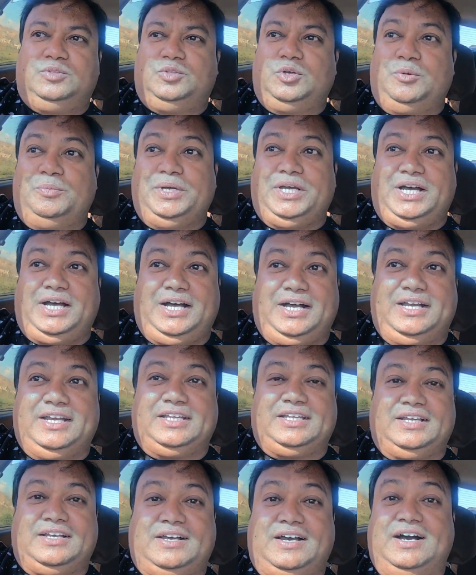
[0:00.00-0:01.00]
तो अभी
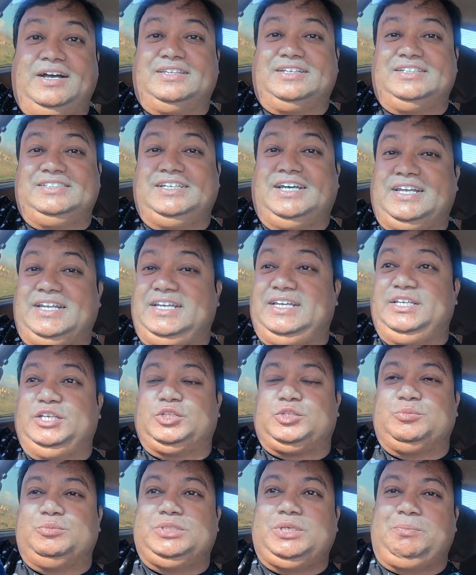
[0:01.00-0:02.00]
आगे कहाँ तक जा रहे हैं
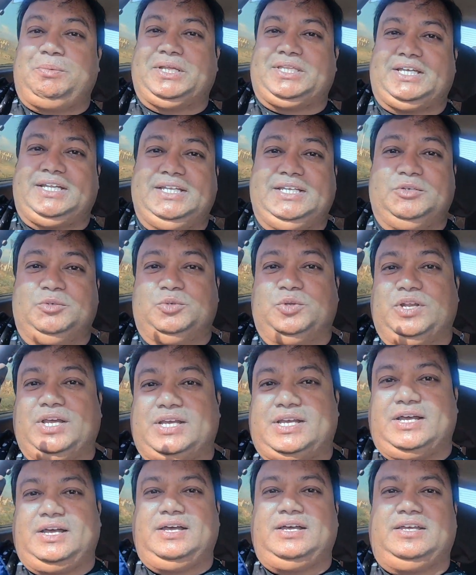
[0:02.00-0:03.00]
ये तो मुझे पता नहीं
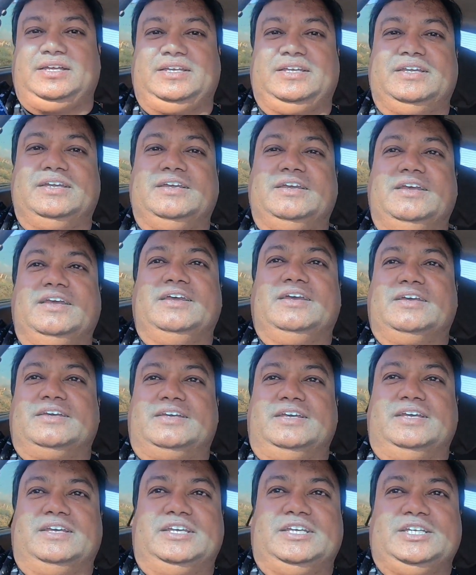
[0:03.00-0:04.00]
उन्होंने कहा है
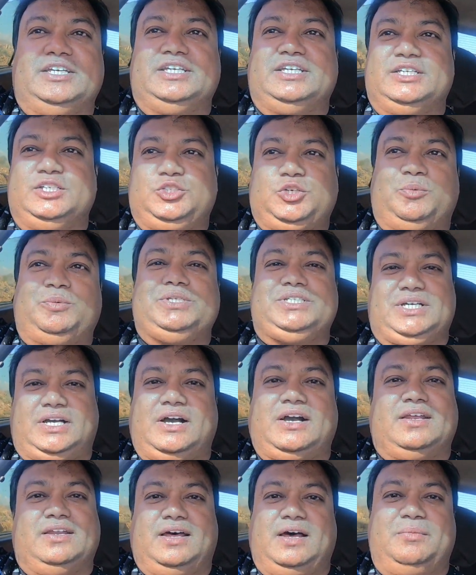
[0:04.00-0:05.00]
कि जो भी
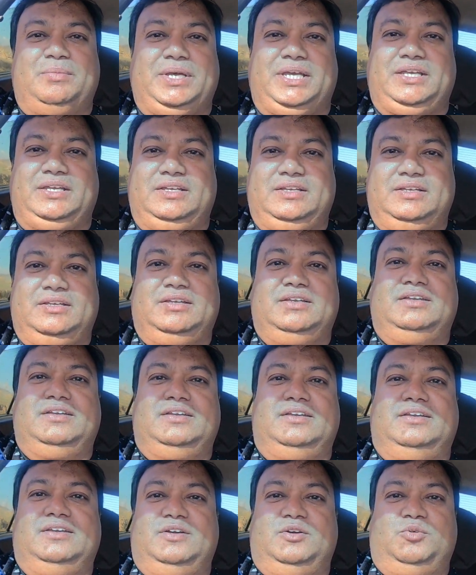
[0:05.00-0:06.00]
जगह का नाम है
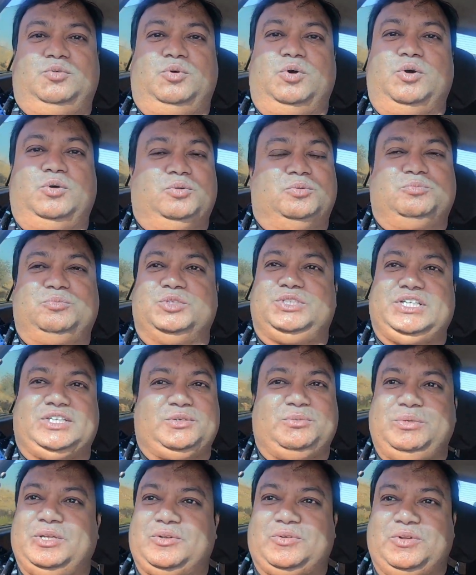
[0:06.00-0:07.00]
वो मुझे
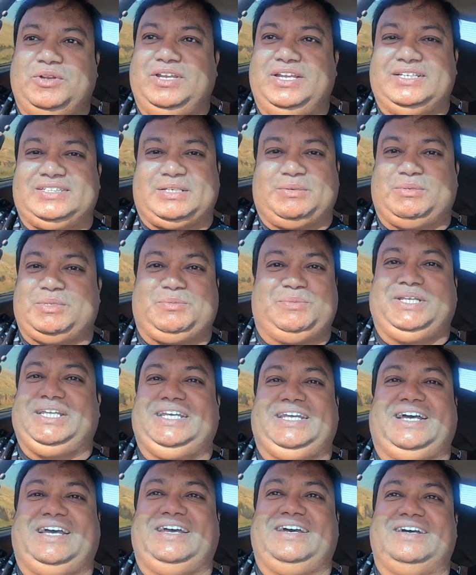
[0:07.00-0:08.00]
तो बिल्कुल नहीं समझ में
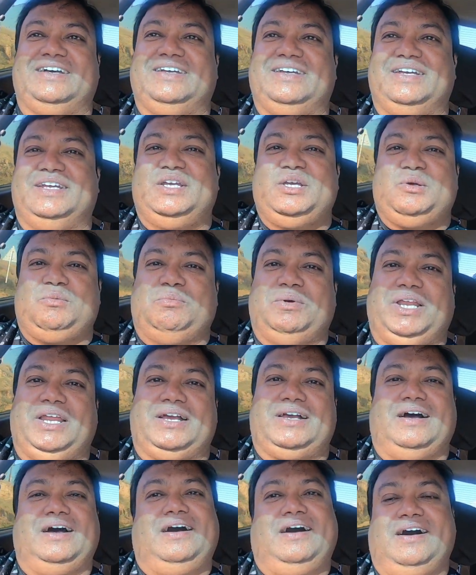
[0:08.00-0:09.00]
नहीं आया मैंने
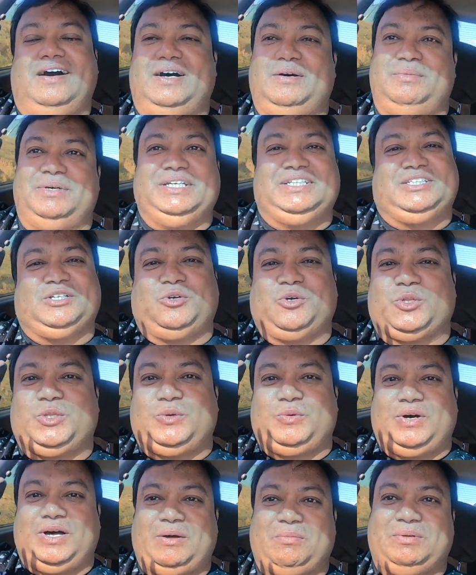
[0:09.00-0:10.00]
कहा हाँ भाई छोड़ दो
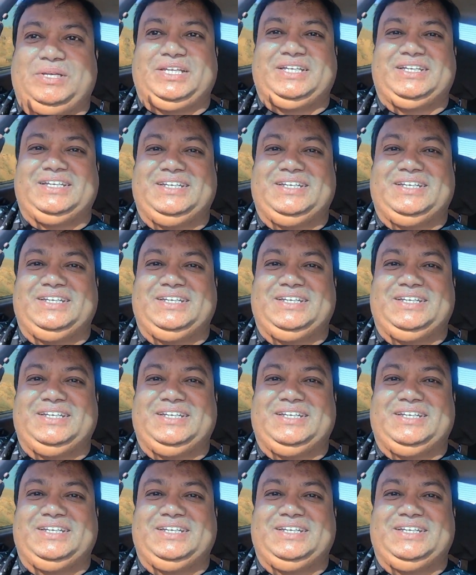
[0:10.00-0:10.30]
वहाँ पे